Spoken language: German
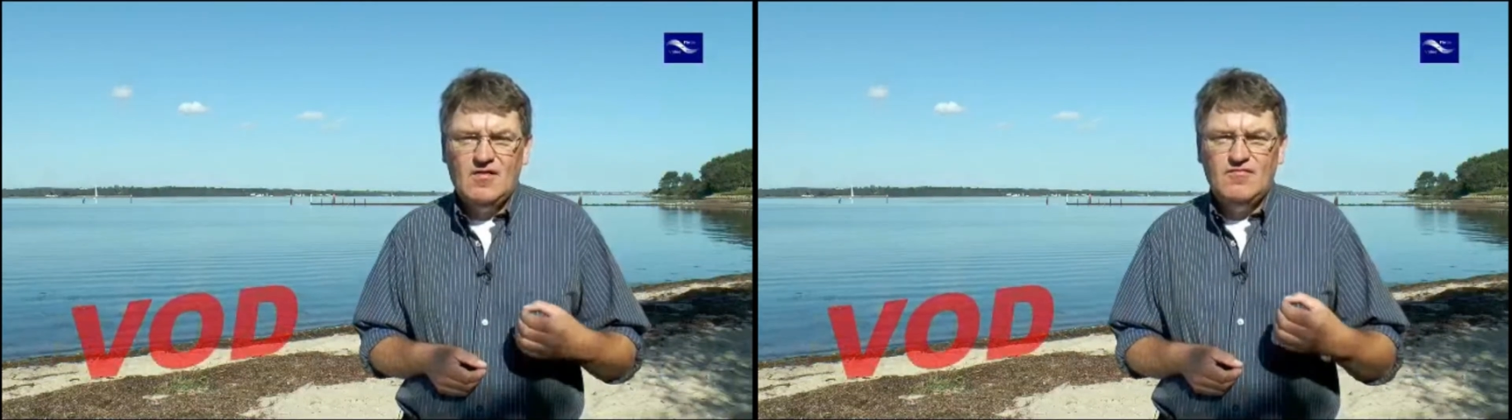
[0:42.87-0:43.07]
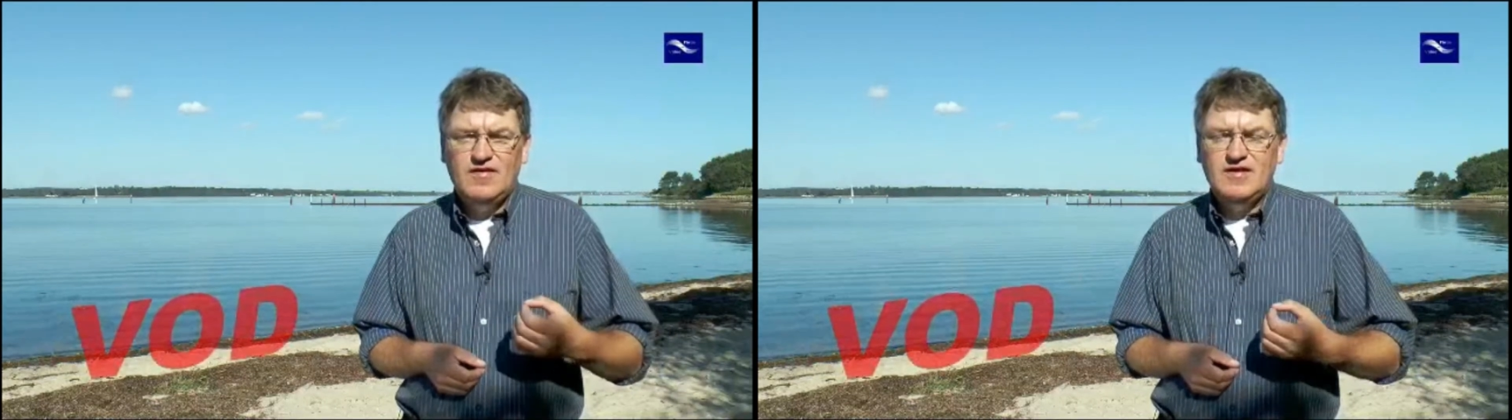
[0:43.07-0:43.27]

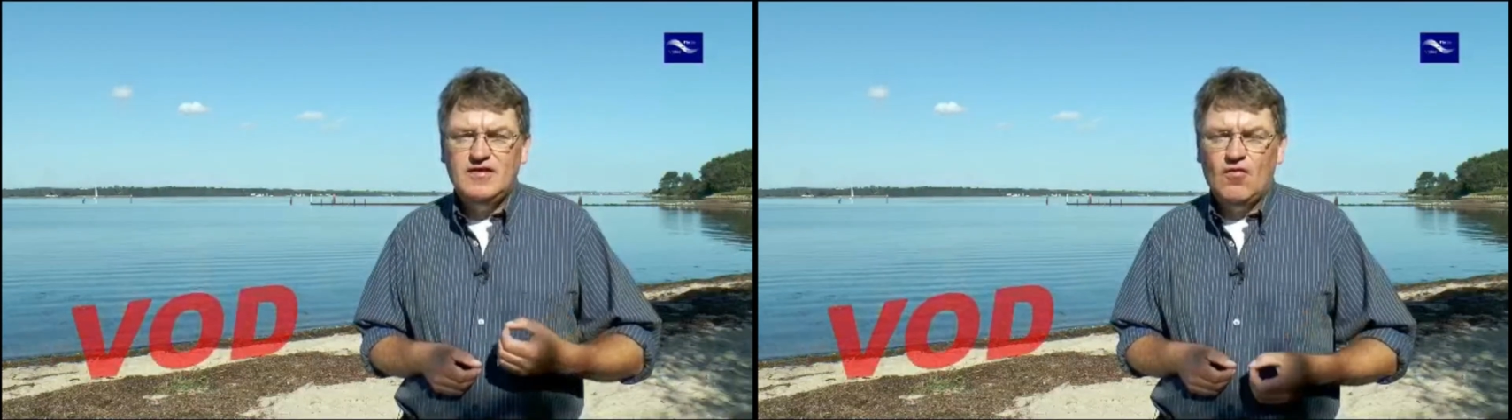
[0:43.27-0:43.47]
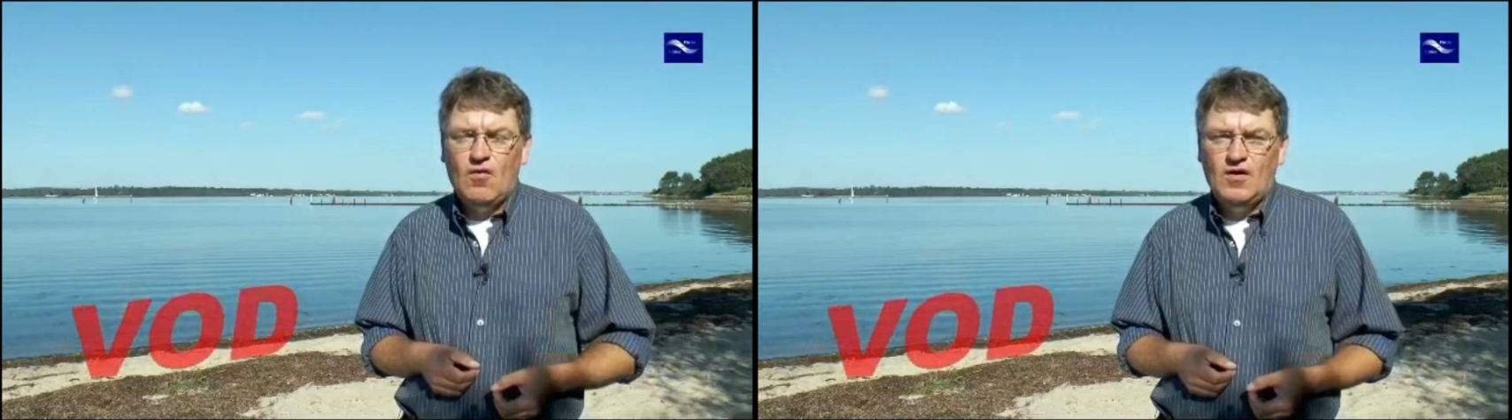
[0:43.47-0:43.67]

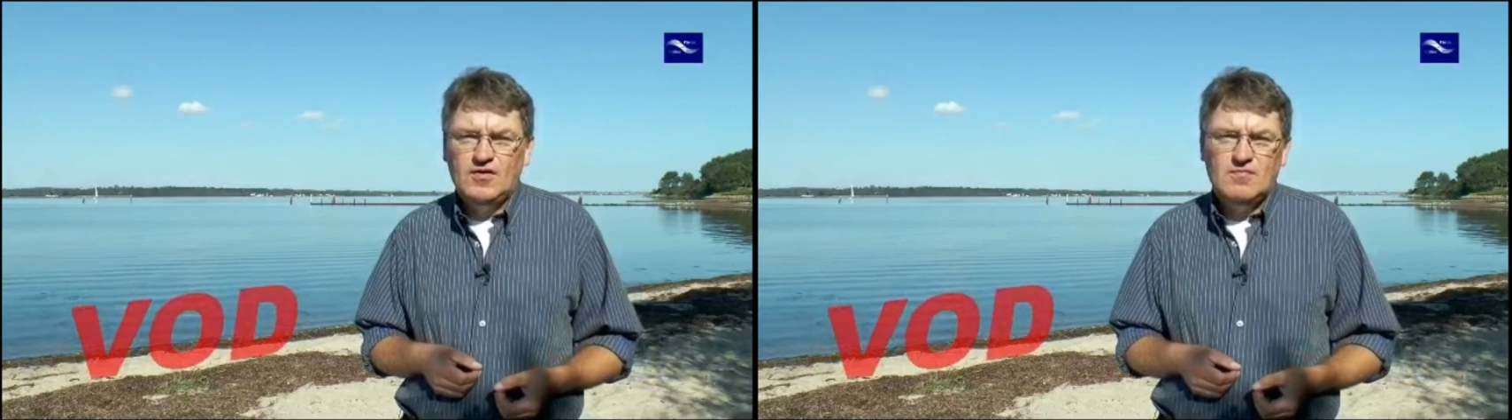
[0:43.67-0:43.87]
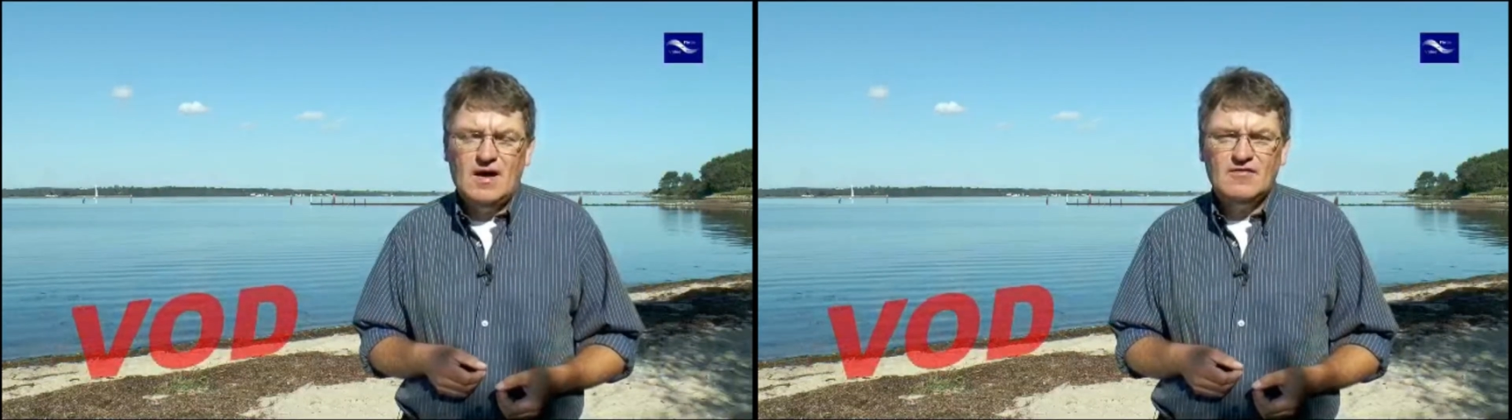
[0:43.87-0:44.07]

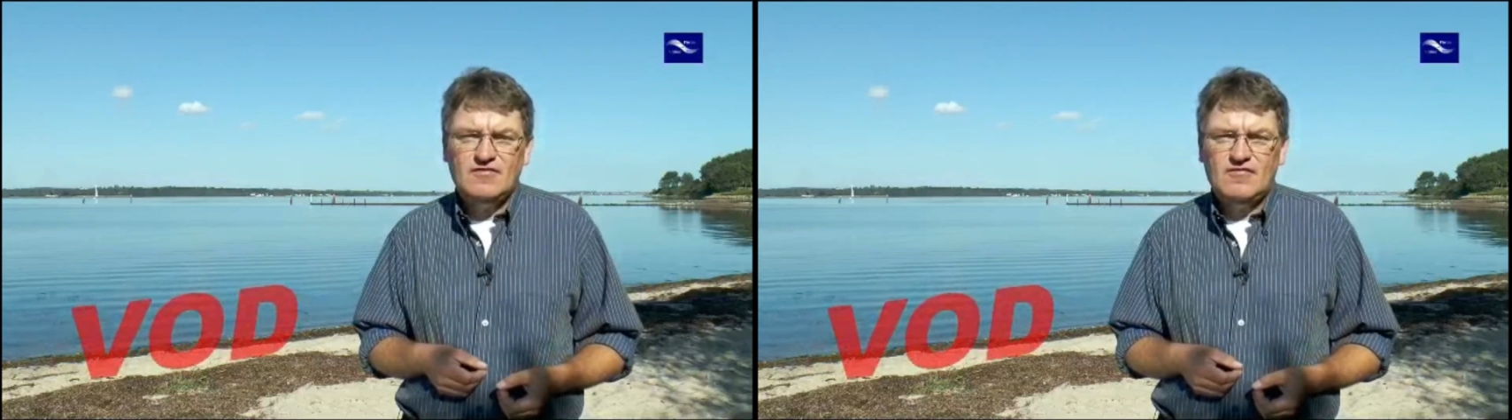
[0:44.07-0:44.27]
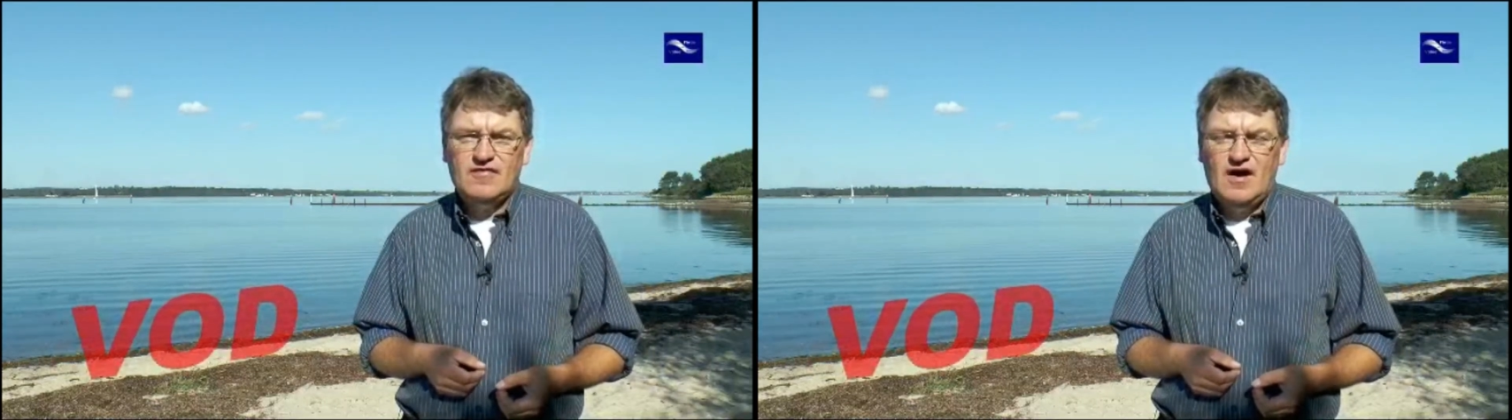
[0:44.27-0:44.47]

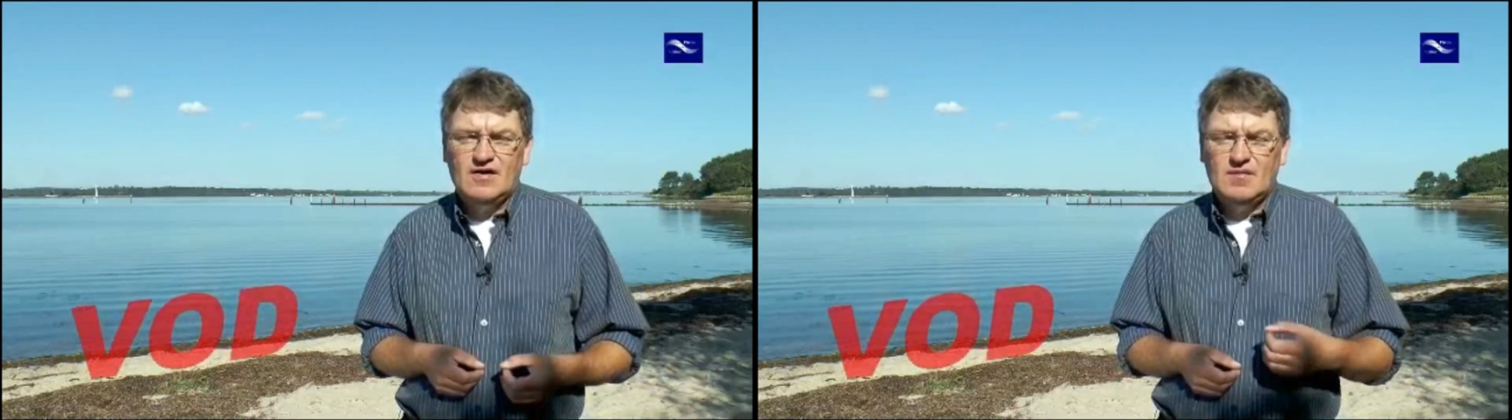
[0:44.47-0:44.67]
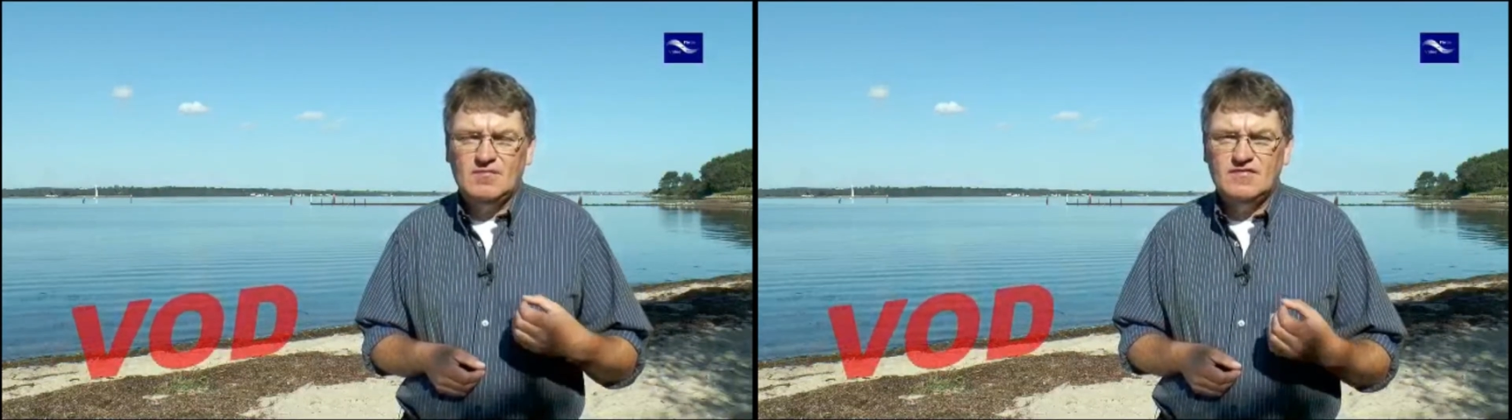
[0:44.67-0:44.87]

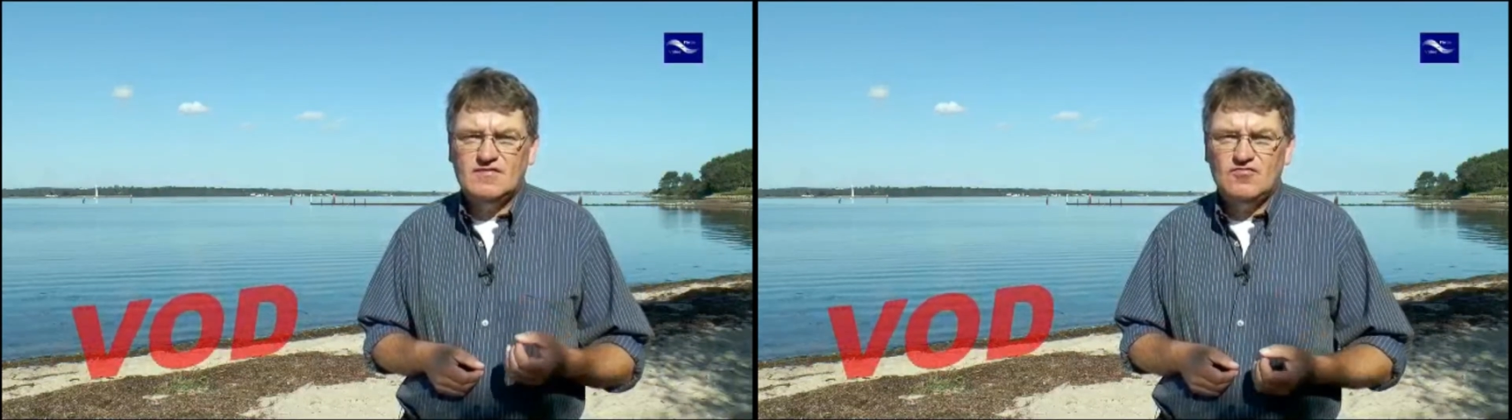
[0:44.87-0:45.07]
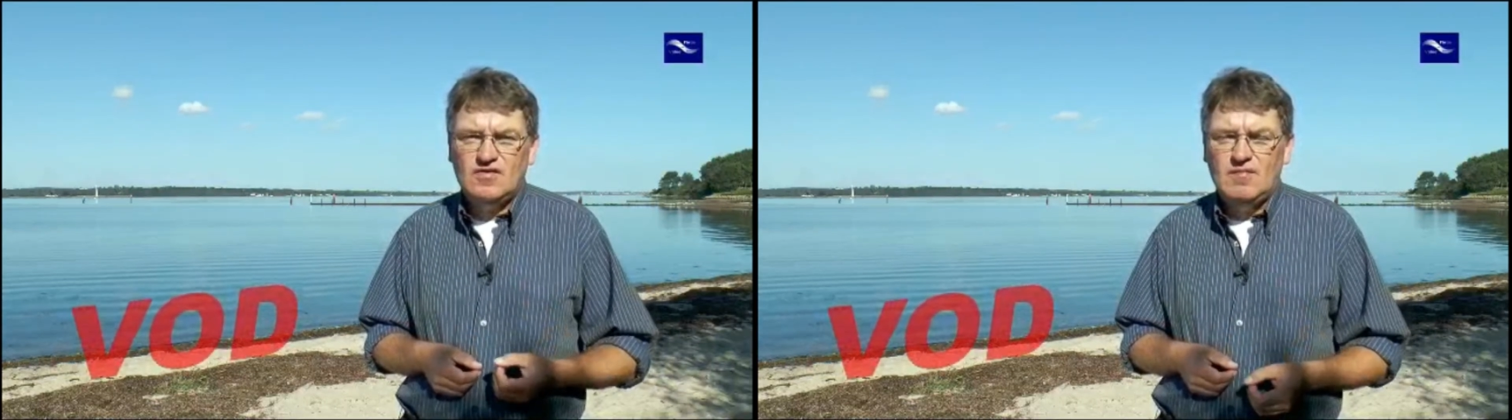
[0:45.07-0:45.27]
Video-on-Demand-Verfahren, dem
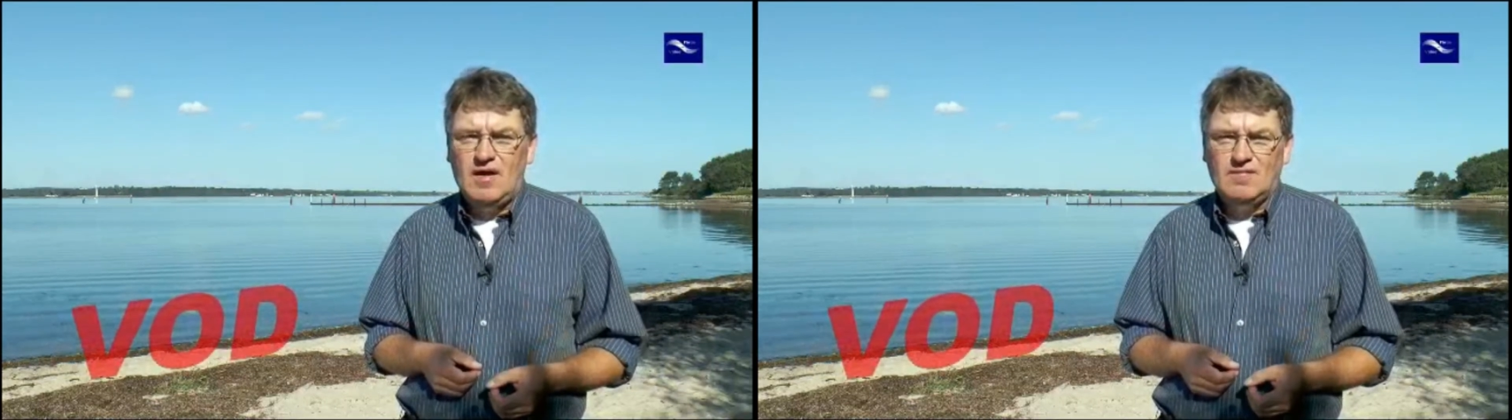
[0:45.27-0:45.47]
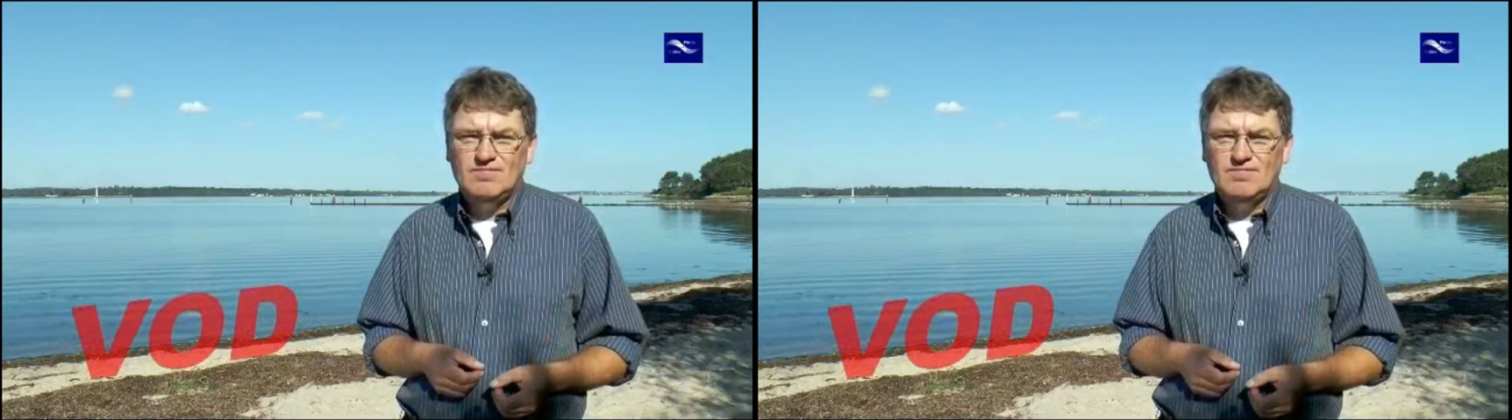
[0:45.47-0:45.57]
Streaming.